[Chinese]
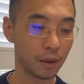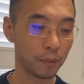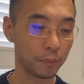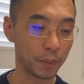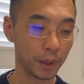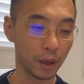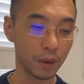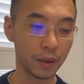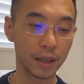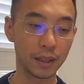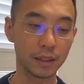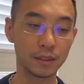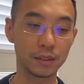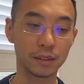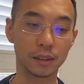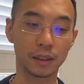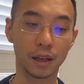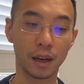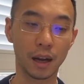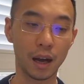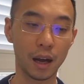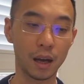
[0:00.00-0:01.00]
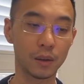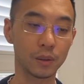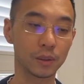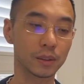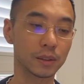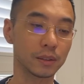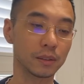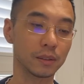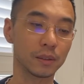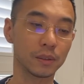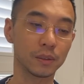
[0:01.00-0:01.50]
表演者
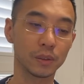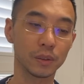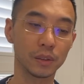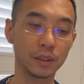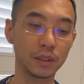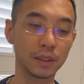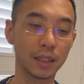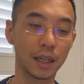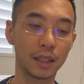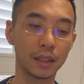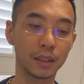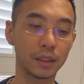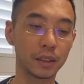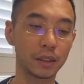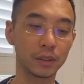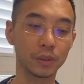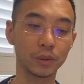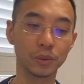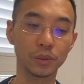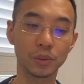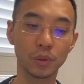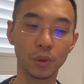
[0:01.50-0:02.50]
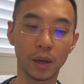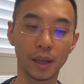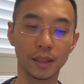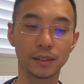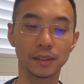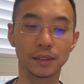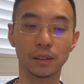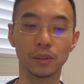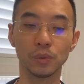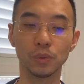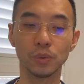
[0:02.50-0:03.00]
House 存在使用段
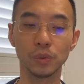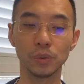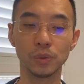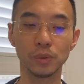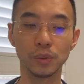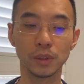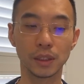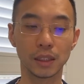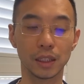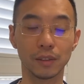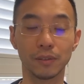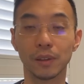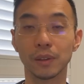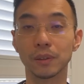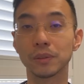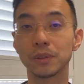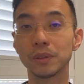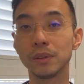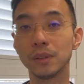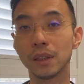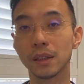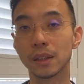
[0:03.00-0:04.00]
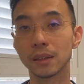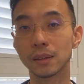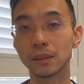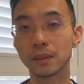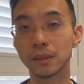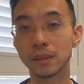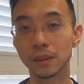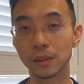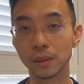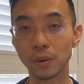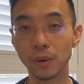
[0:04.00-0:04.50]
子侮辱解放军的
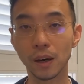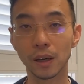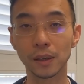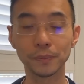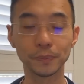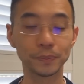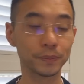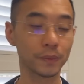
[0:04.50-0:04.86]
情况。